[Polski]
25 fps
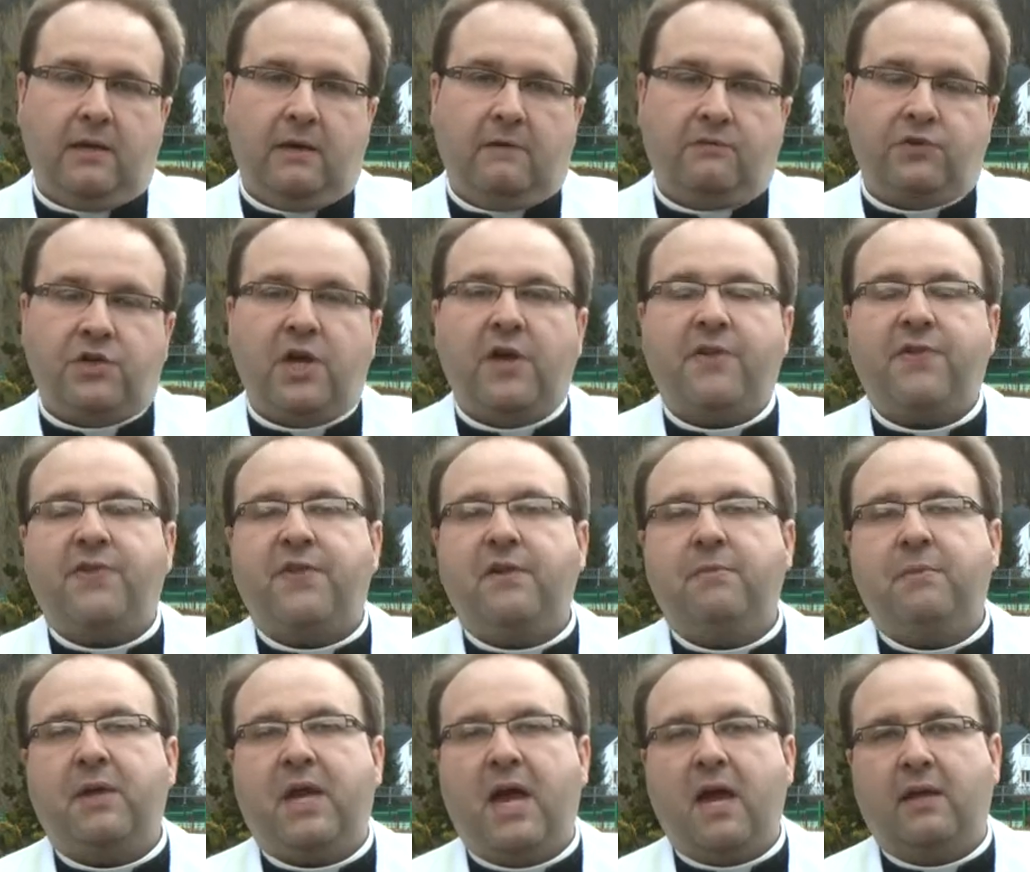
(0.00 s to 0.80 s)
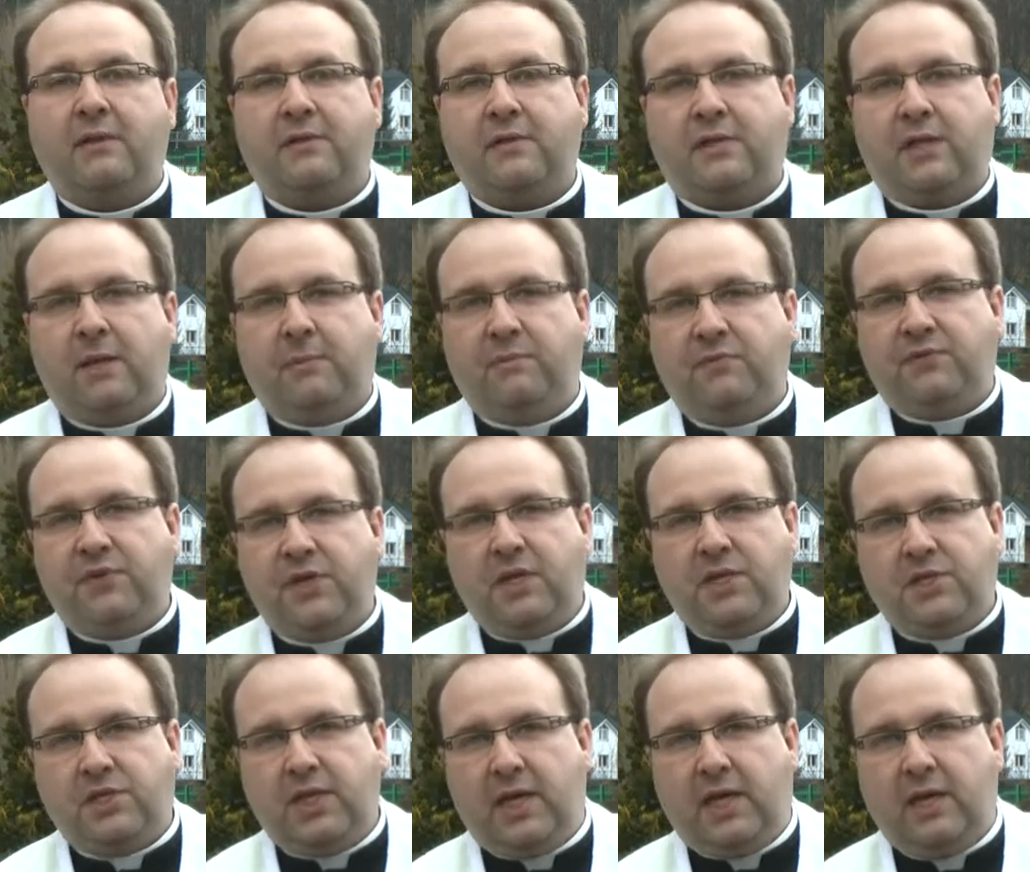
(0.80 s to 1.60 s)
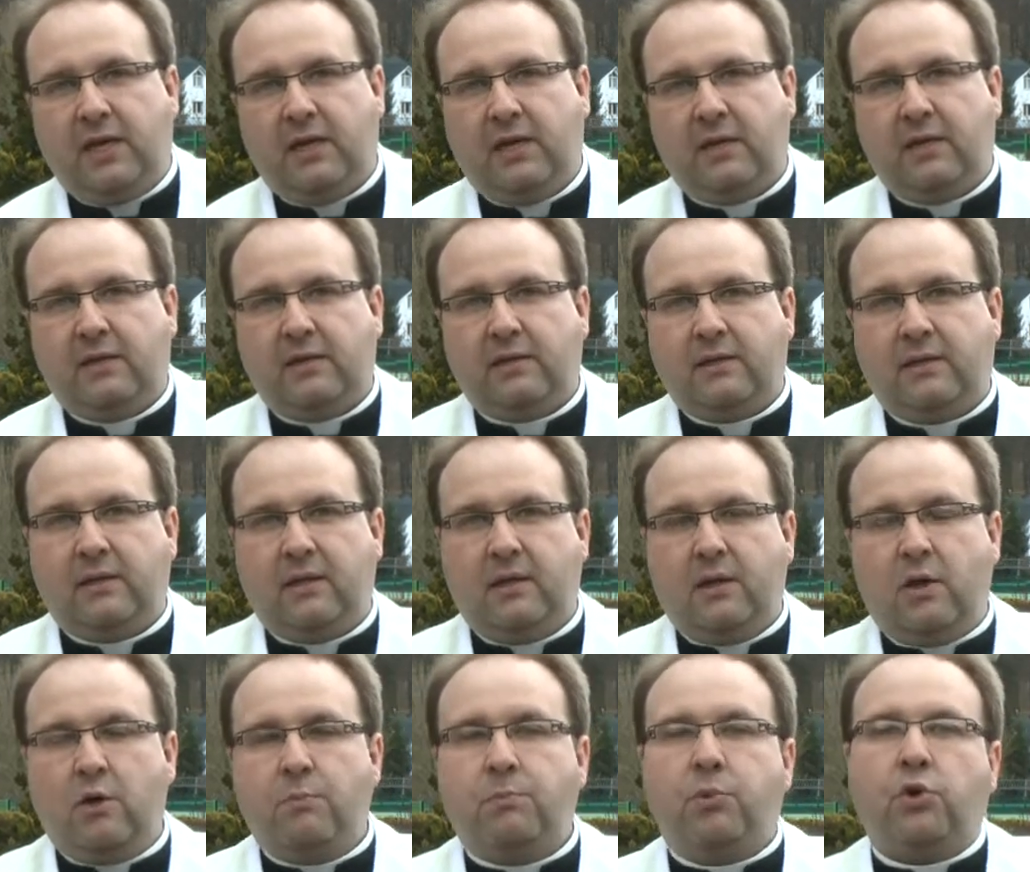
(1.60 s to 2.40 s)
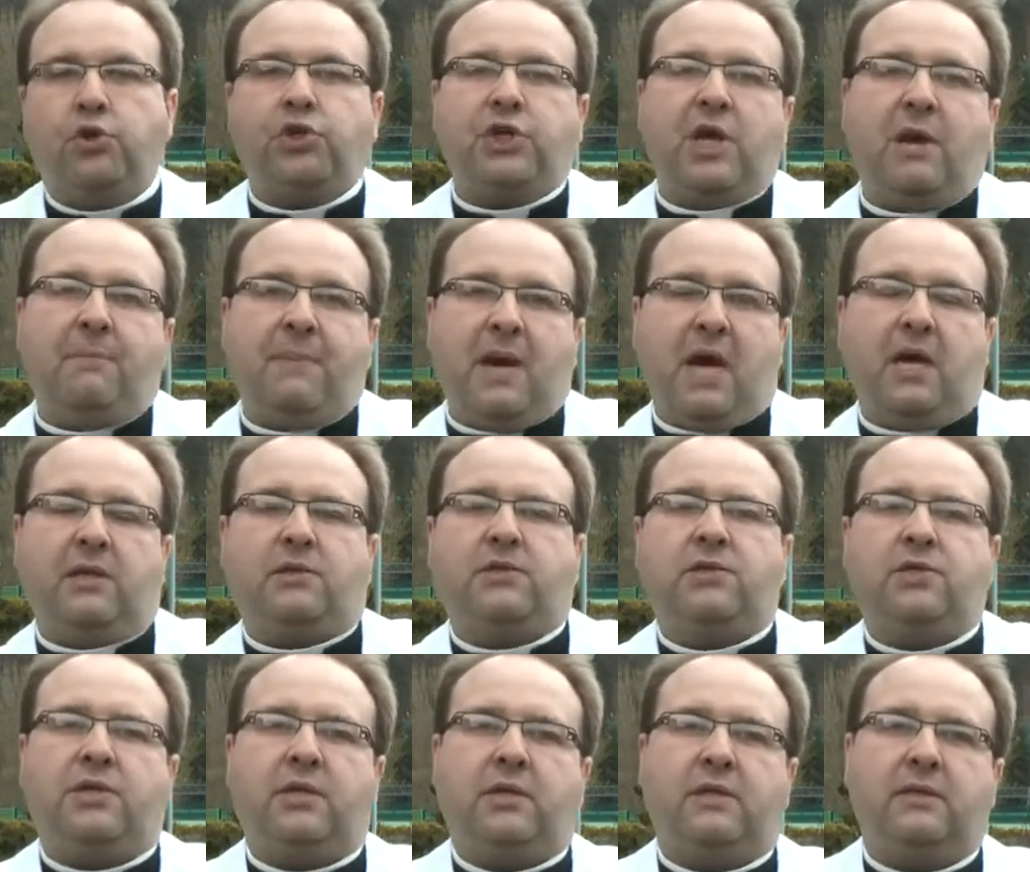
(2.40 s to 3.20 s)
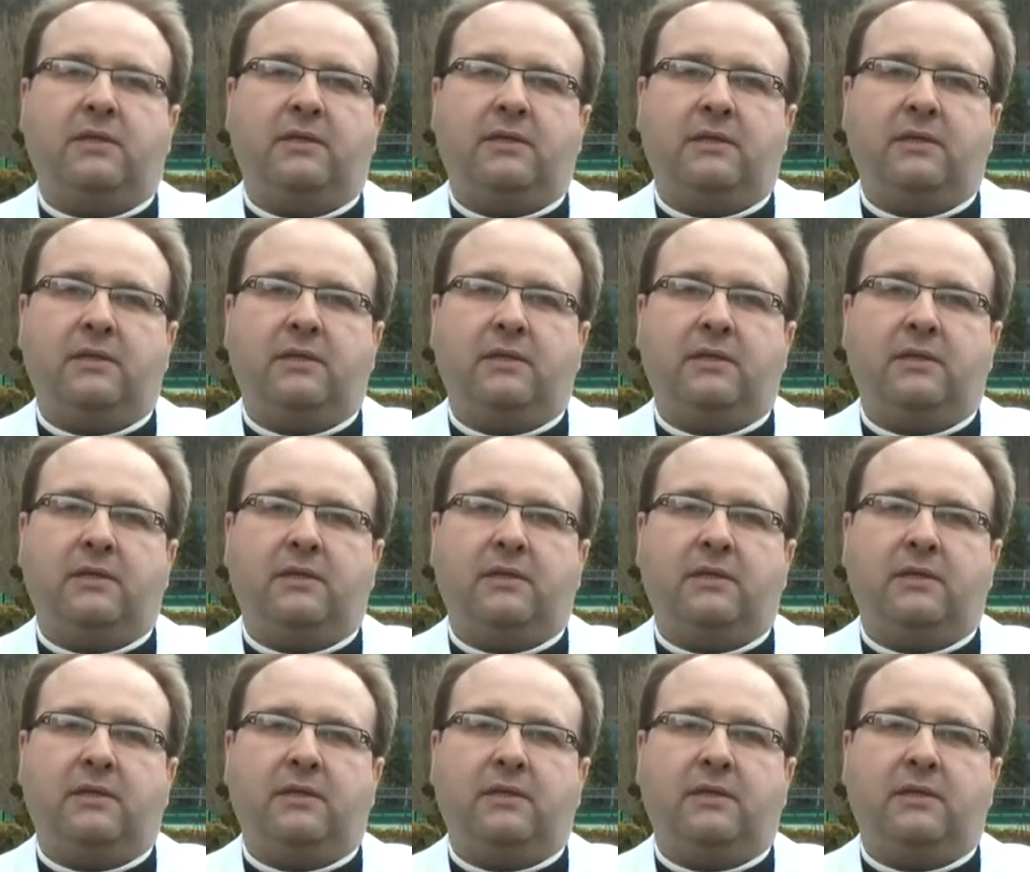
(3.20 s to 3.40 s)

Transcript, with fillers: Wczesnym rankiem, w niedzielę, po szabacie.